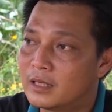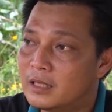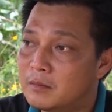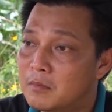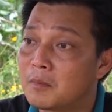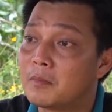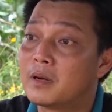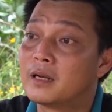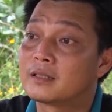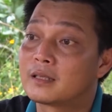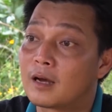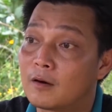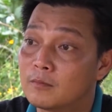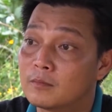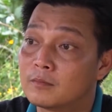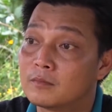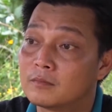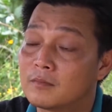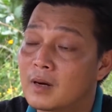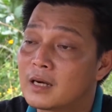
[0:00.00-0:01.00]
khi mà mình
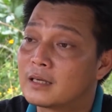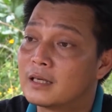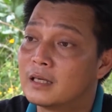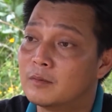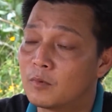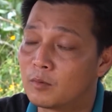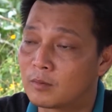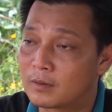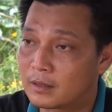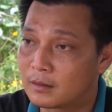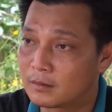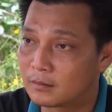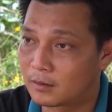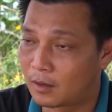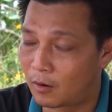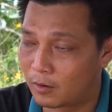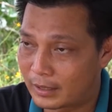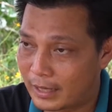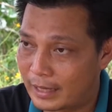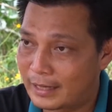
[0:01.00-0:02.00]
trồng bất kỳ một
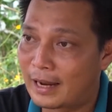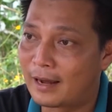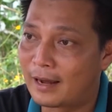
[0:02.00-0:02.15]
loại cây